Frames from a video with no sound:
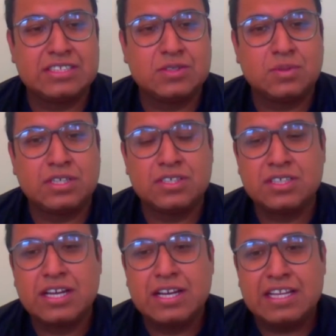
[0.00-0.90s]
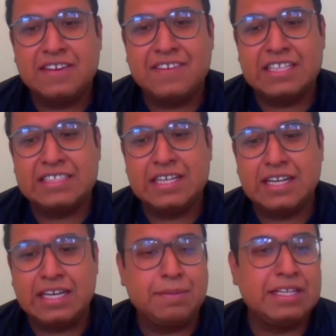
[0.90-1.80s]
en Estados Unidos deben de
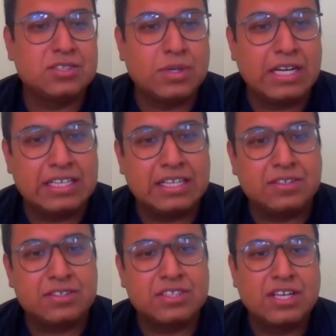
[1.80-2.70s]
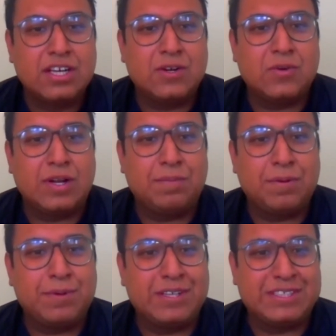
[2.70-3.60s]
ser híbridos o eléctricos, lo cual...
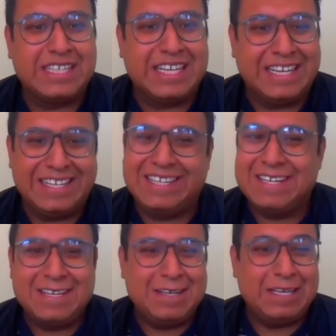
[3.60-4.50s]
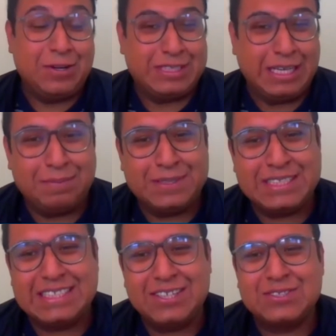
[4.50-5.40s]
Correcto. y como
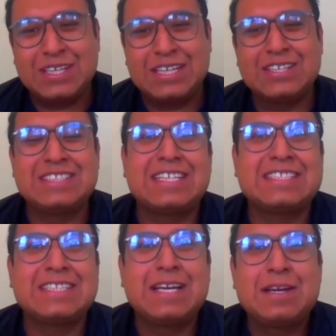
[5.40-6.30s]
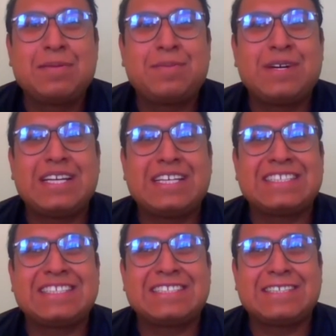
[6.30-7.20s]
sabemos, Estados Unidos es
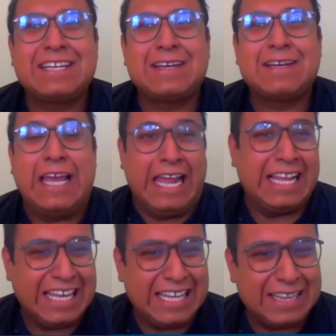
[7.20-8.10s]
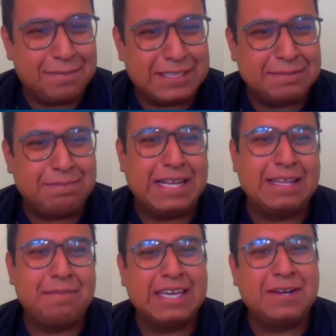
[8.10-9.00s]
pues eh, el cliente
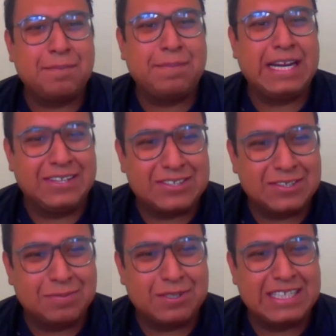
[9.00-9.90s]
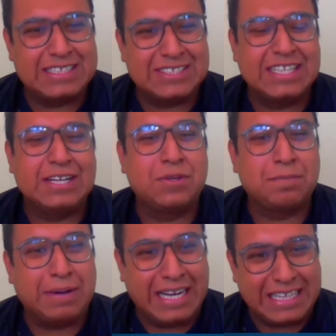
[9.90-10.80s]
principal de México para la industria automotriz, o sea, en
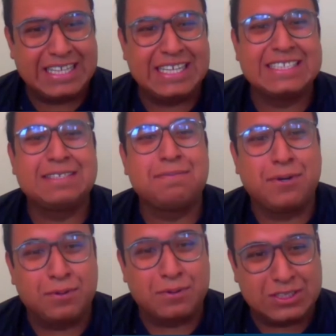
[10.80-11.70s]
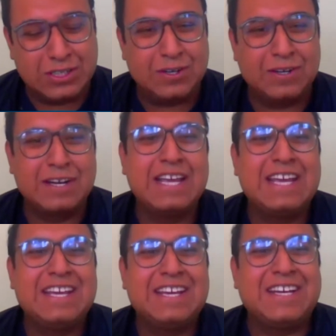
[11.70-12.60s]
autopartes, en producción,
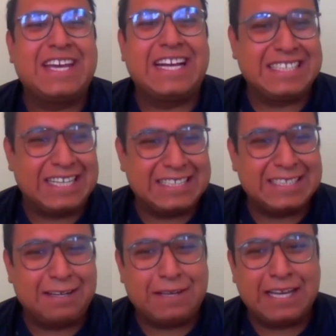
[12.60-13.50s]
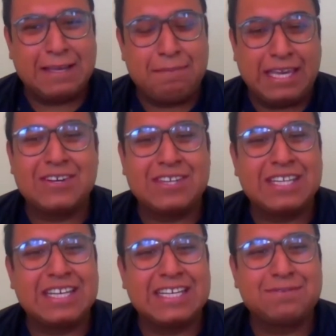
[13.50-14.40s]
eh, así que significa que
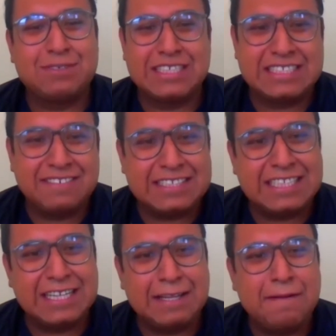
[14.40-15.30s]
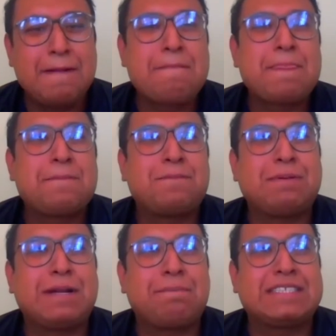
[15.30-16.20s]
México tiene que esforzarse bastante,
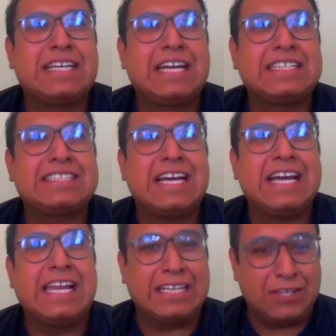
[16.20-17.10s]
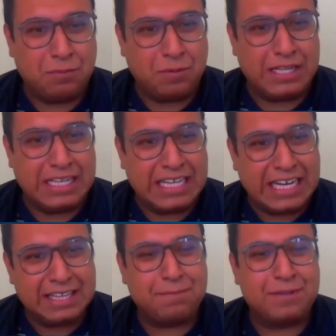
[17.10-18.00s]
pues para pasar a esta
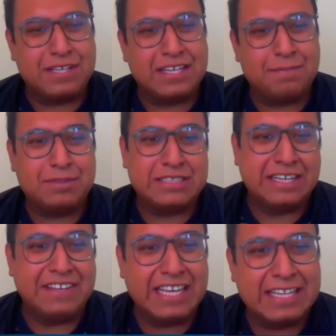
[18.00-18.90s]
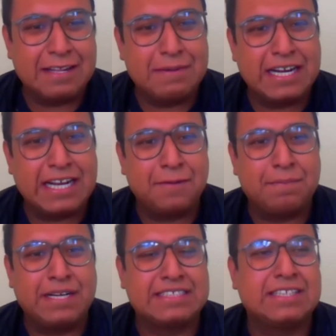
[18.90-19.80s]
electromovilidad y poder pues ser vigente en el
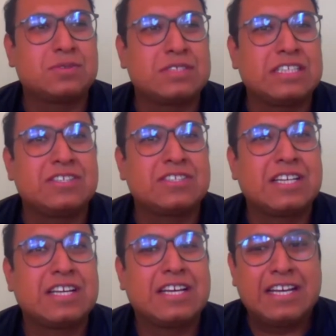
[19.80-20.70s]
mercado para Estados Unidos.